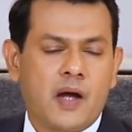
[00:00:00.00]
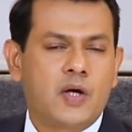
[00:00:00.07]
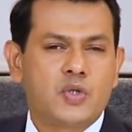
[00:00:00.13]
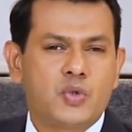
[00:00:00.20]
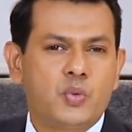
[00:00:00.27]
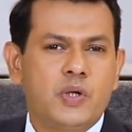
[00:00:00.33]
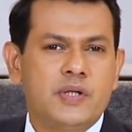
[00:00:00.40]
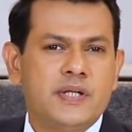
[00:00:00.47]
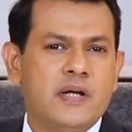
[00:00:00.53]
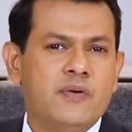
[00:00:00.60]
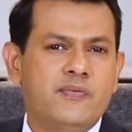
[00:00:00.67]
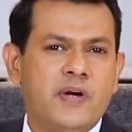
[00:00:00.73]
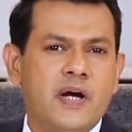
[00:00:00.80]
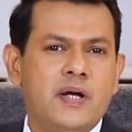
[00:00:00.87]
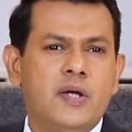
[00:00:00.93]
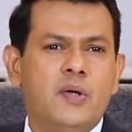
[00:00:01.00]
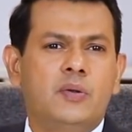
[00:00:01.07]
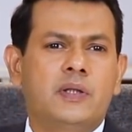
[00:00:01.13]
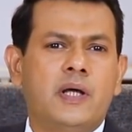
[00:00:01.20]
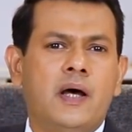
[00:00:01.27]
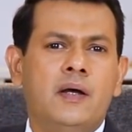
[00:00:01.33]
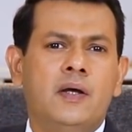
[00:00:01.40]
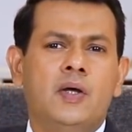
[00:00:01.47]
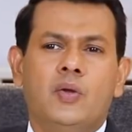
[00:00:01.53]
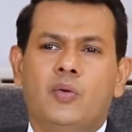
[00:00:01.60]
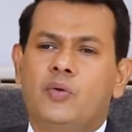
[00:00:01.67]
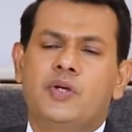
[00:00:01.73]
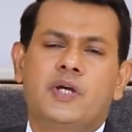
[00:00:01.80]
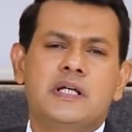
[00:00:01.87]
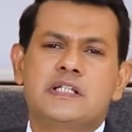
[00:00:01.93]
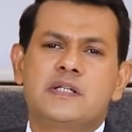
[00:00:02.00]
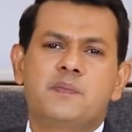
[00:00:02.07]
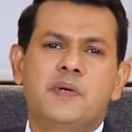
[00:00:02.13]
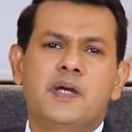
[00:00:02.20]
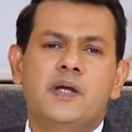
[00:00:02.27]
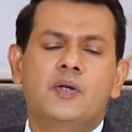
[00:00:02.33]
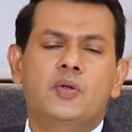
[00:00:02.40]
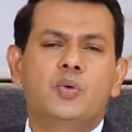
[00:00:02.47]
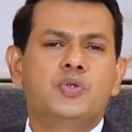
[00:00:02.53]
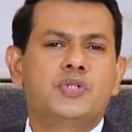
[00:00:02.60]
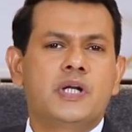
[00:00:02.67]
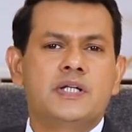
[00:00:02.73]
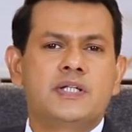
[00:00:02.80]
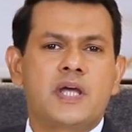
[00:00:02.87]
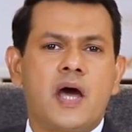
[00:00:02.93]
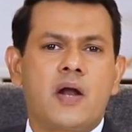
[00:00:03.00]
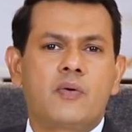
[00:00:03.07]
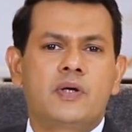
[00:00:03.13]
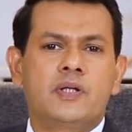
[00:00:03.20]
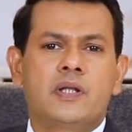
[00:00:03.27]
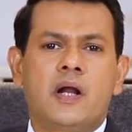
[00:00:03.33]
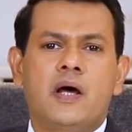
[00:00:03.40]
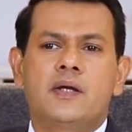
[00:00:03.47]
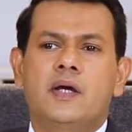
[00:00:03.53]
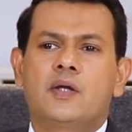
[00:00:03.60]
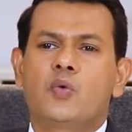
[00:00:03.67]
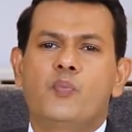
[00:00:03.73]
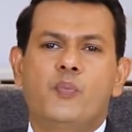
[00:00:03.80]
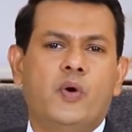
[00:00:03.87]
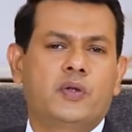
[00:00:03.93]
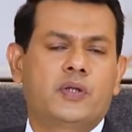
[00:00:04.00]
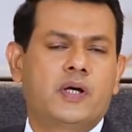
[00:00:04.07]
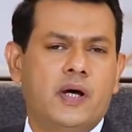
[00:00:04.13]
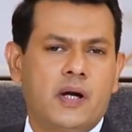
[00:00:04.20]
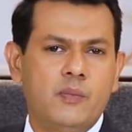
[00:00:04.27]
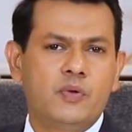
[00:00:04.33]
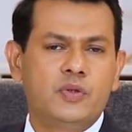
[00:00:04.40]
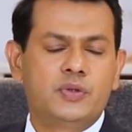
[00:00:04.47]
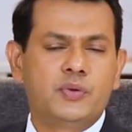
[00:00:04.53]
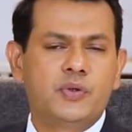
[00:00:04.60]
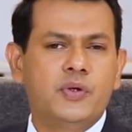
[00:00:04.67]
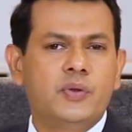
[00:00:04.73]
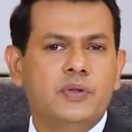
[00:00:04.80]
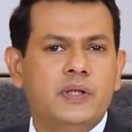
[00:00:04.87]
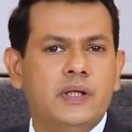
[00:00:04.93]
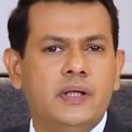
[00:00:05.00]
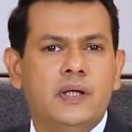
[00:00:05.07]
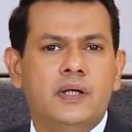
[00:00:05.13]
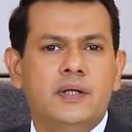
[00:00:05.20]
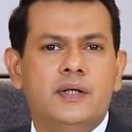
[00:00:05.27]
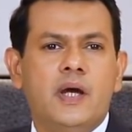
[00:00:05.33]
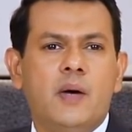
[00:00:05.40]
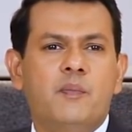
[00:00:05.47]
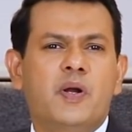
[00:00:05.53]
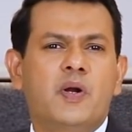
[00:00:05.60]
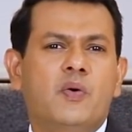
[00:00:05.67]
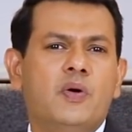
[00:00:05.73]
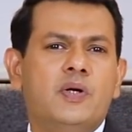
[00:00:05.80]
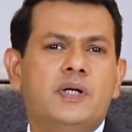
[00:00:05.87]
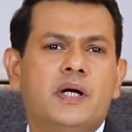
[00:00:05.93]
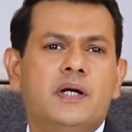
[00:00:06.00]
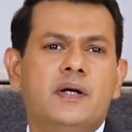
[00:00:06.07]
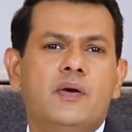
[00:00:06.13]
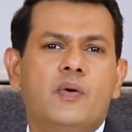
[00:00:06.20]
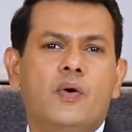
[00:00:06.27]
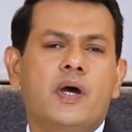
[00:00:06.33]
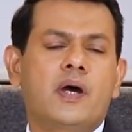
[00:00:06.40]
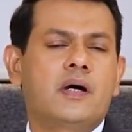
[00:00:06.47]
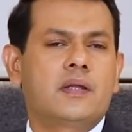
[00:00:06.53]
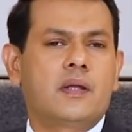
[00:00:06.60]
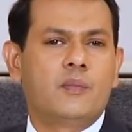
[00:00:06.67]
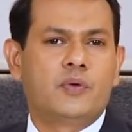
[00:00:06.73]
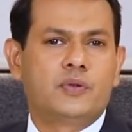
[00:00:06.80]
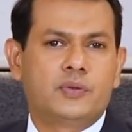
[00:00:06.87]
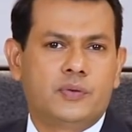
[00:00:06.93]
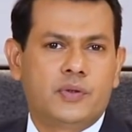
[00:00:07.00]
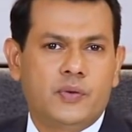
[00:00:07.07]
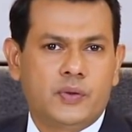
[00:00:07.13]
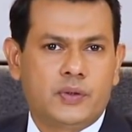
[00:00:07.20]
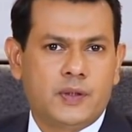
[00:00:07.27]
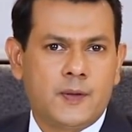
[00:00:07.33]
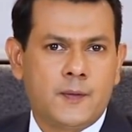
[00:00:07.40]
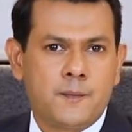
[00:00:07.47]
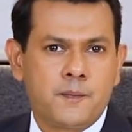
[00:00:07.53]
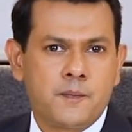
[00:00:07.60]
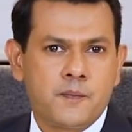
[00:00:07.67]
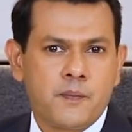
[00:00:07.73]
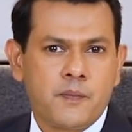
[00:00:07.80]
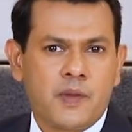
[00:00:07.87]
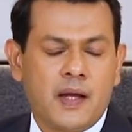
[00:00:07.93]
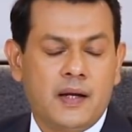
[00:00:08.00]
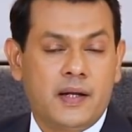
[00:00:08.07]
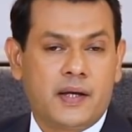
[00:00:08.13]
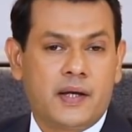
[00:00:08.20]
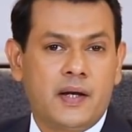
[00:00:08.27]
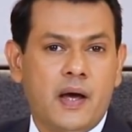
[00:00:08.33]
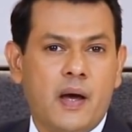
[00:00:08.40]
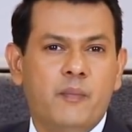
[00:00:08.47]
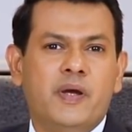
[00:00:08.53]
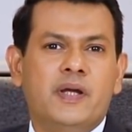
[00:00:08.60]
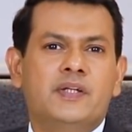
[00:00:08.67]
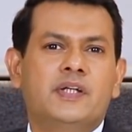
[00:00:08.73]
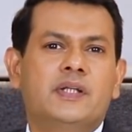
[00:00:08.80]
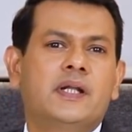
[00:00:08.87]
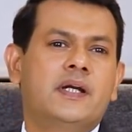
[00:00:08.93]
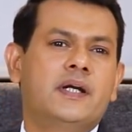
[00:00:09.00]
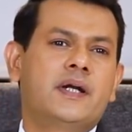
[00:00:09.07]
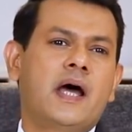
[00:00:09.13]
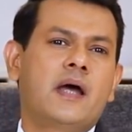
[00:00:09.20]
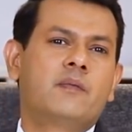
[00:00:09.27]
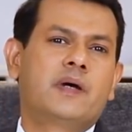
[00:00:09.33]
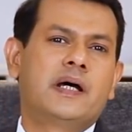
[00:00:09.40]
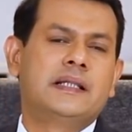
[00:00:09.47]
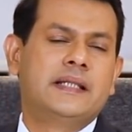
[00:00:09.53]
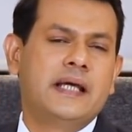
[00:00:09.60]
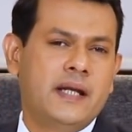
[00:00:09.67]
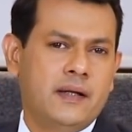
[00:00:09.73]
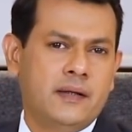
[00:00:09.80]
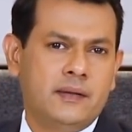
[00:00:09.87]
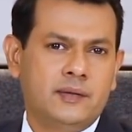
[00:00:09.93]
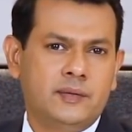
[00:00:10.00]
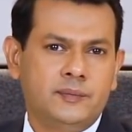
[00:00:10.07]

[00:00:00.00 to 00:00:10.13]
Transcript: अगर सूरज अनफ्रेंडली होता तो ये ज़मीन दूसरे सियारों की तरह या तो बहुत गर्म हो चुकी होती या बिल्कुल ठंडी होकर ख़त्म हो चुकी होती लेकिन हमें जितने टाइम का दिन